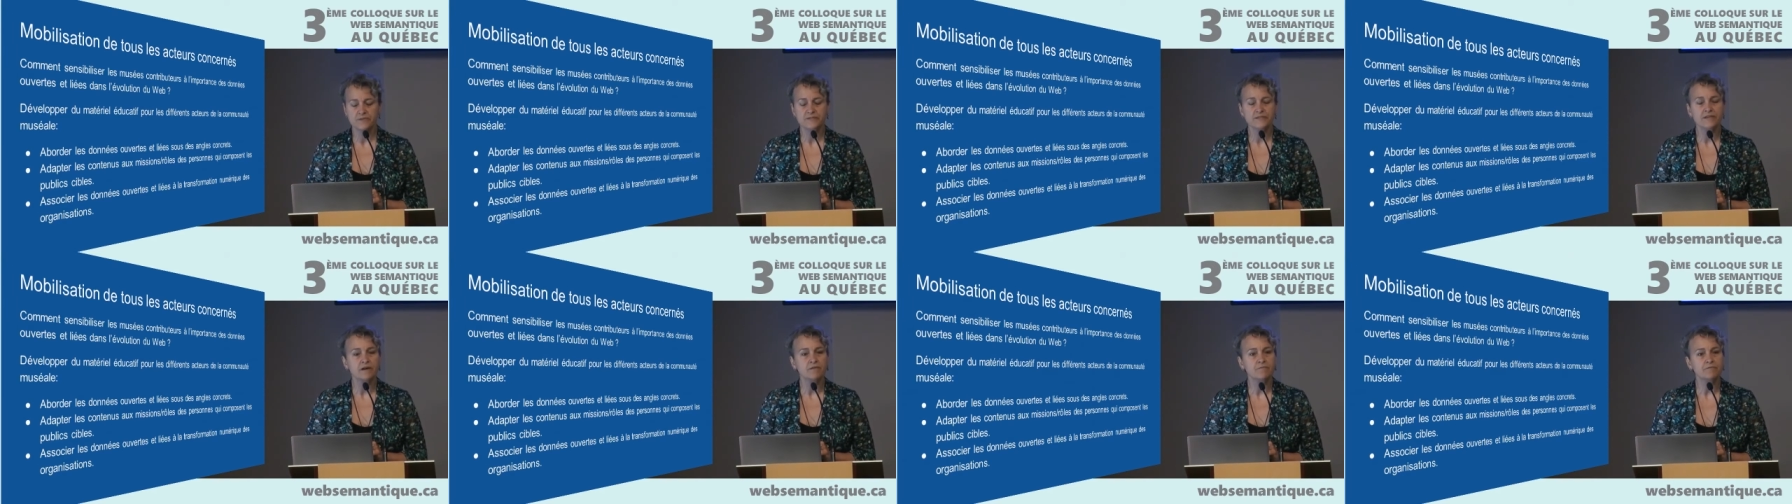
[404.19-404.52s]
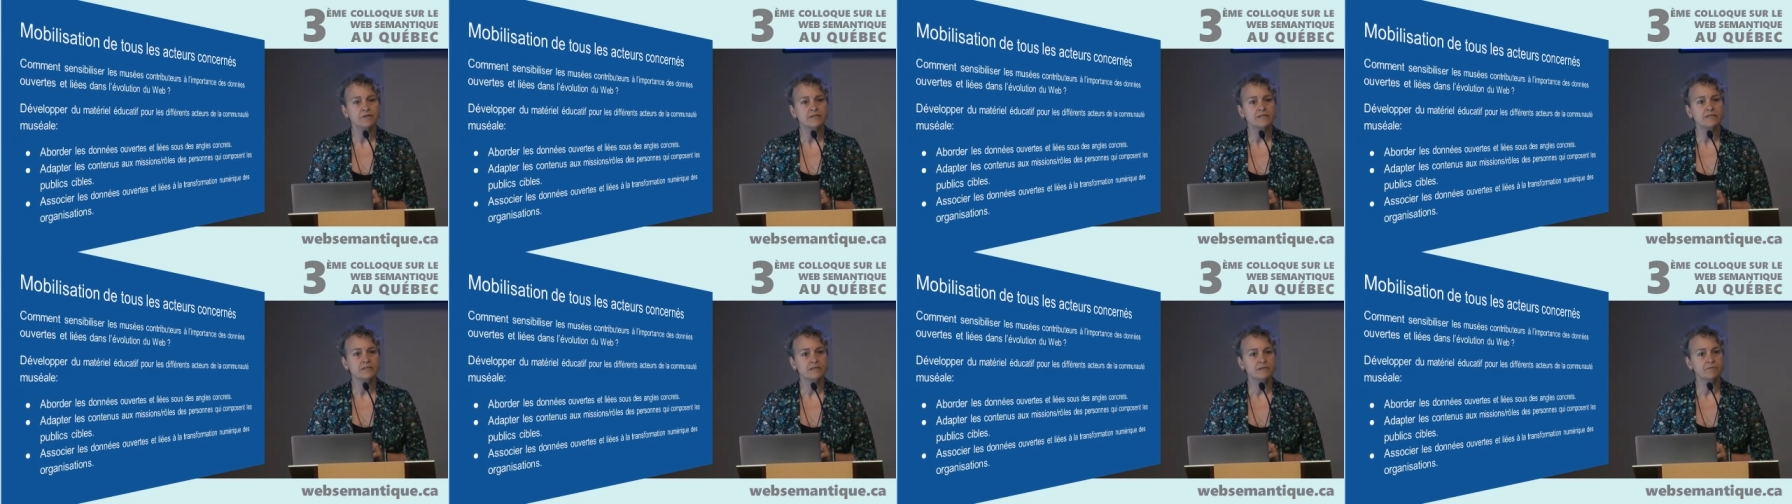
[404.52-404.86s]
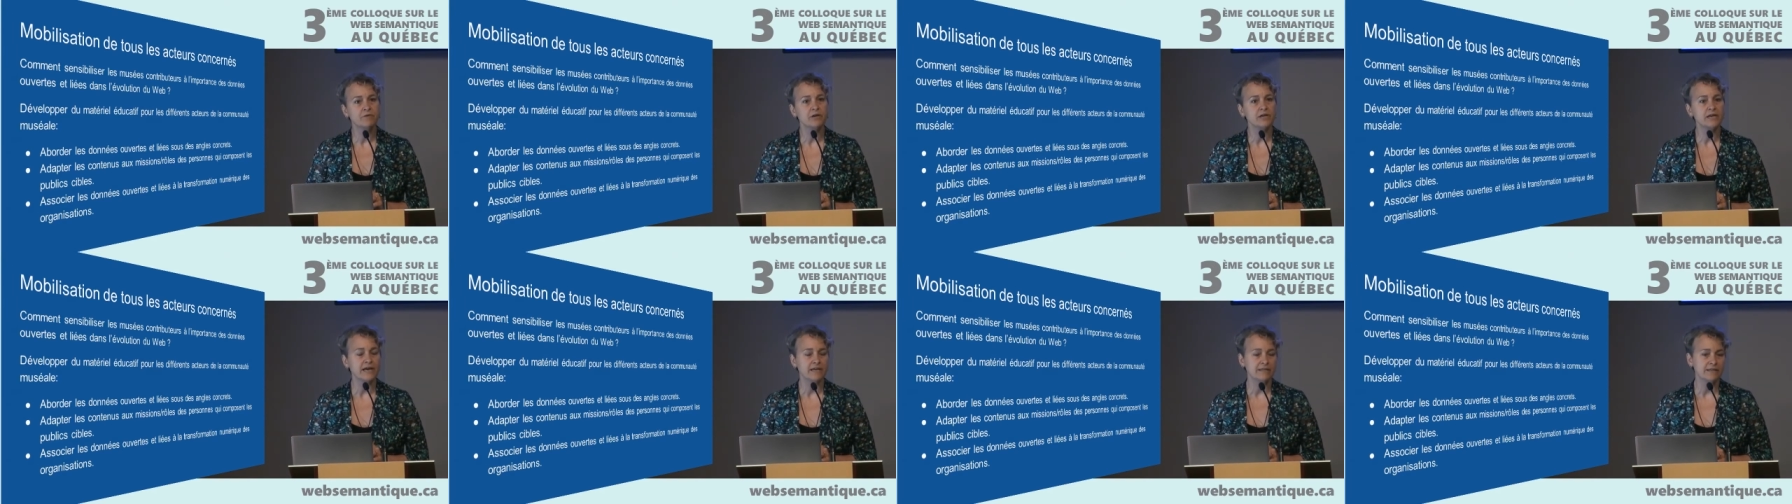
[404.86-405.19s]
service qui
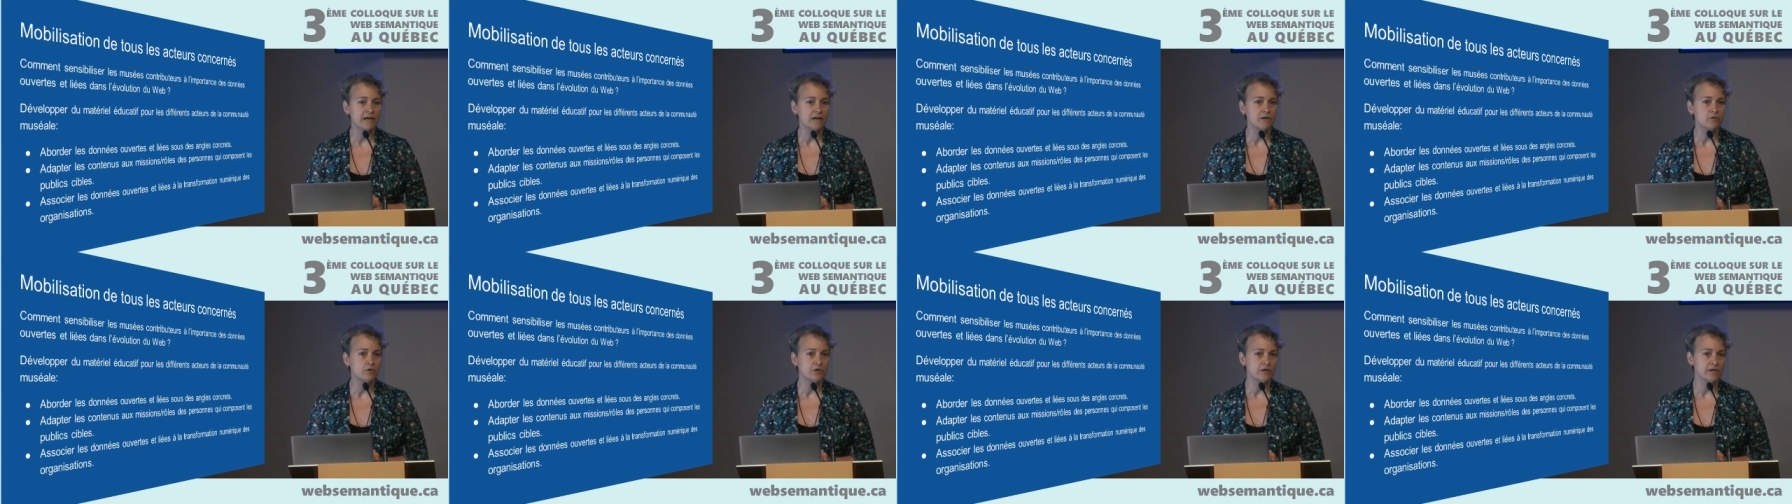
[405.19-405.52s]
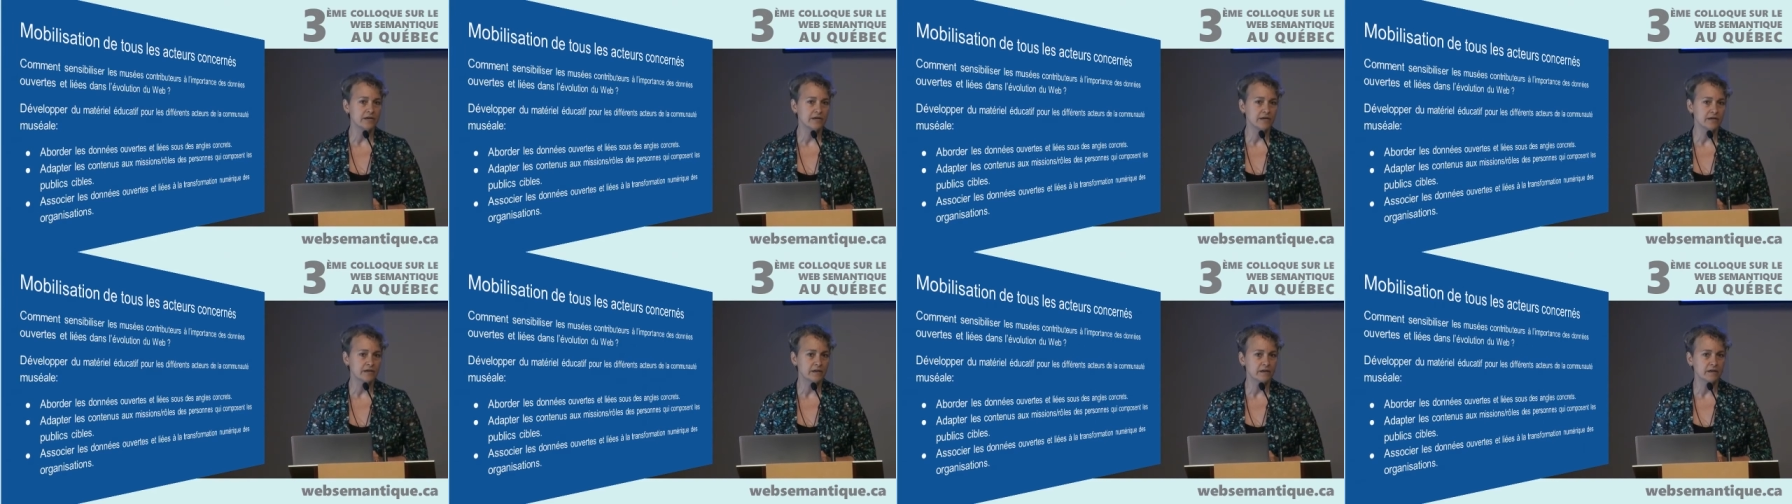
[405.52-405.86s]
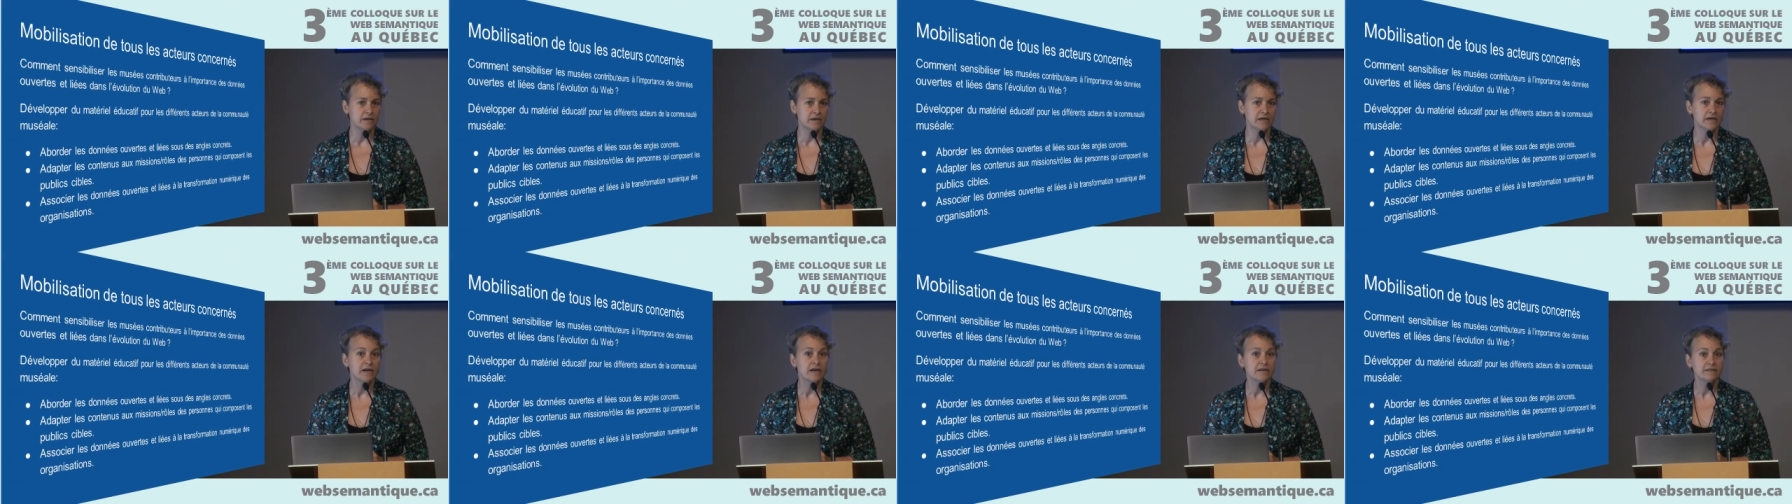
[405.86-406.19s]
va
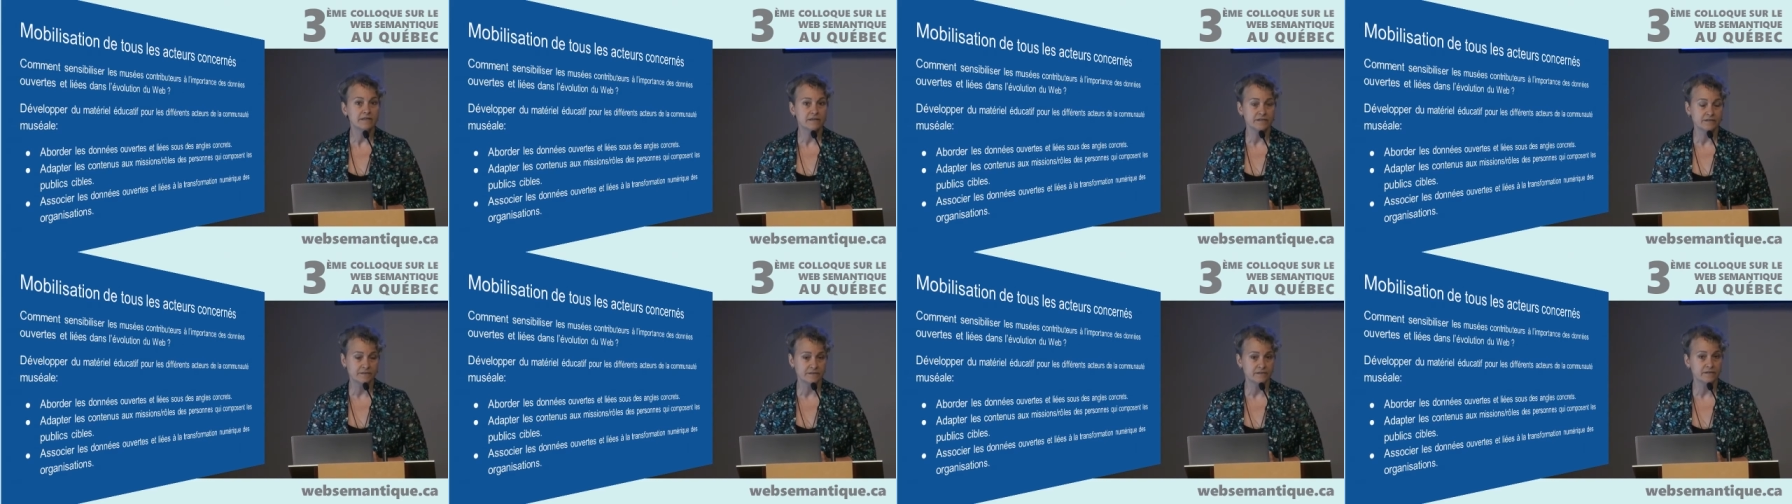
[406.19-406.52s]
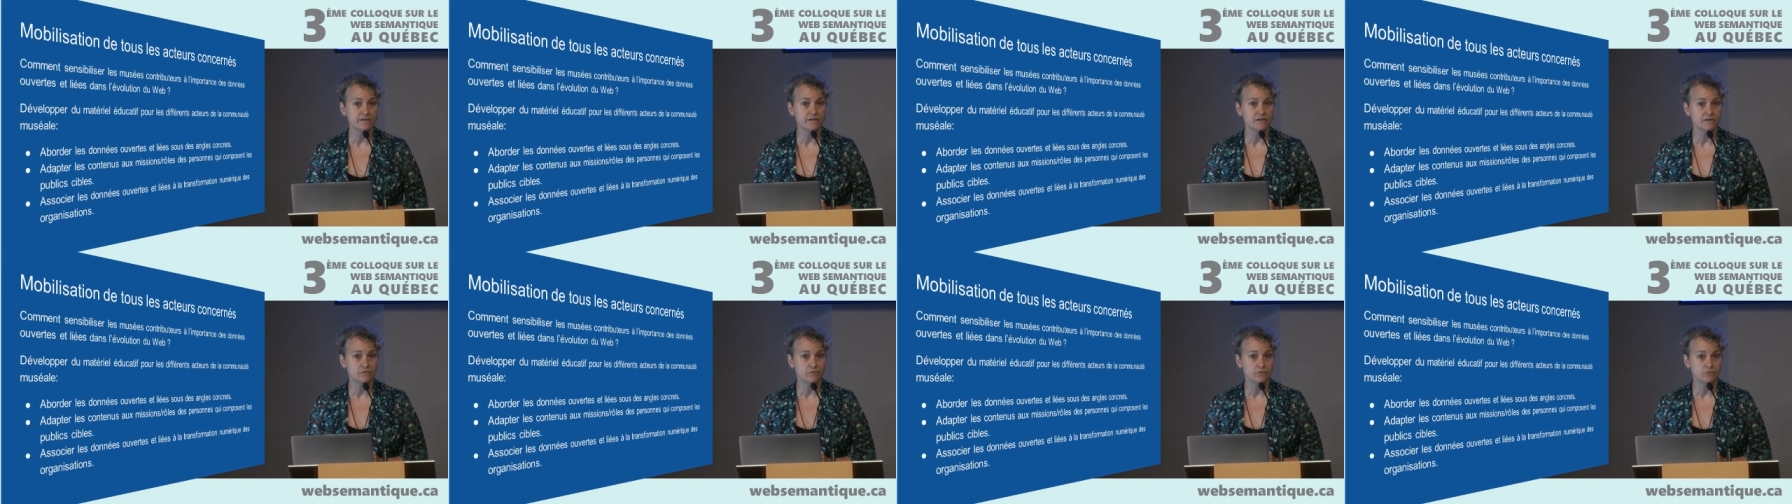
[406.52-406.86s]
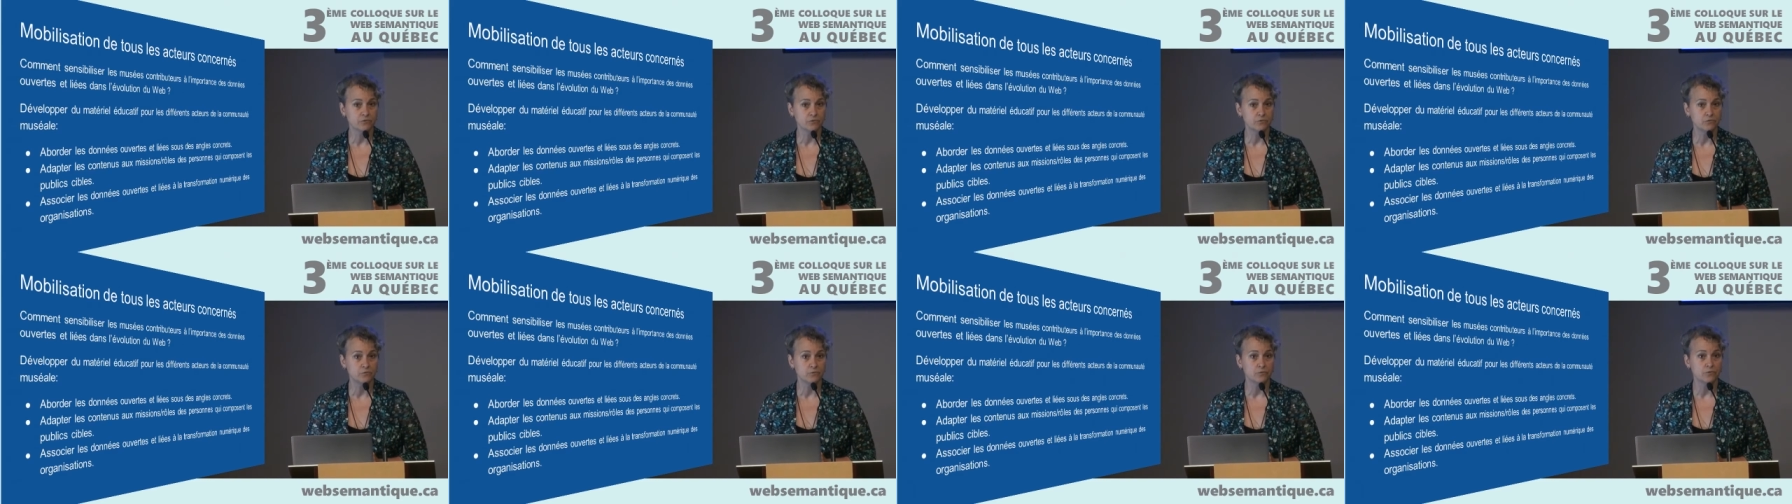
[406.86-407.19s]
cataloguer et indexer des
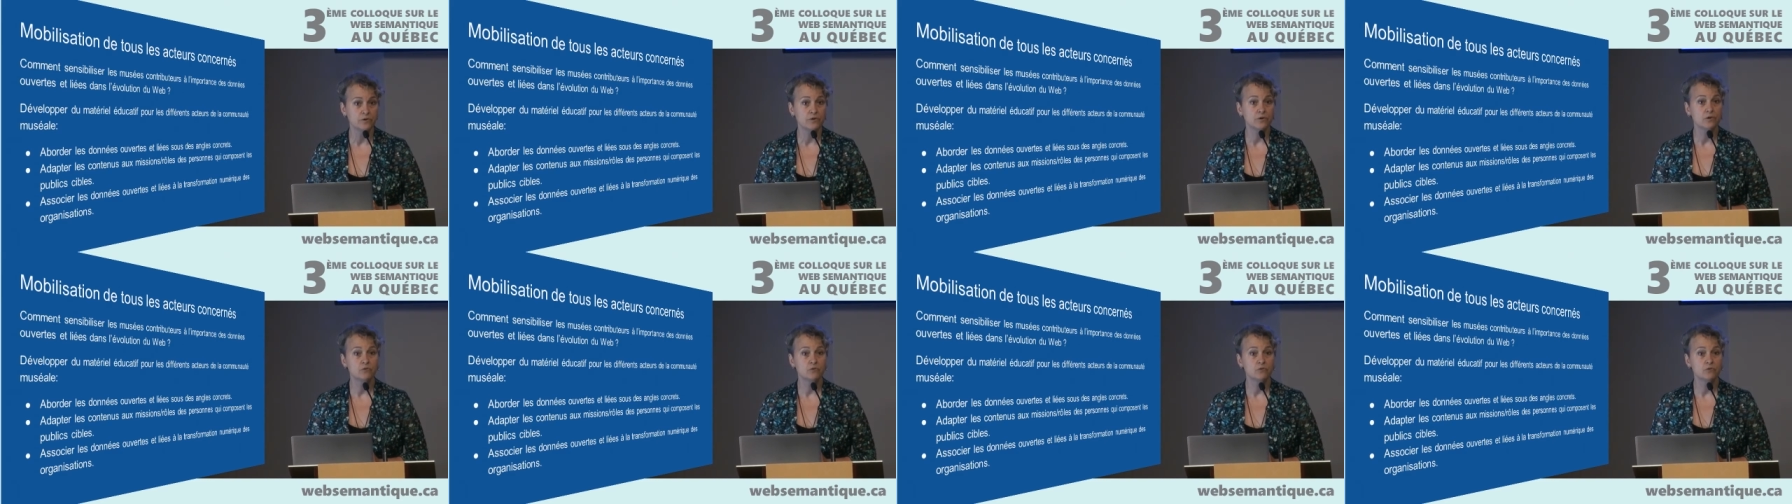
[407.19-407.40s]
contenus.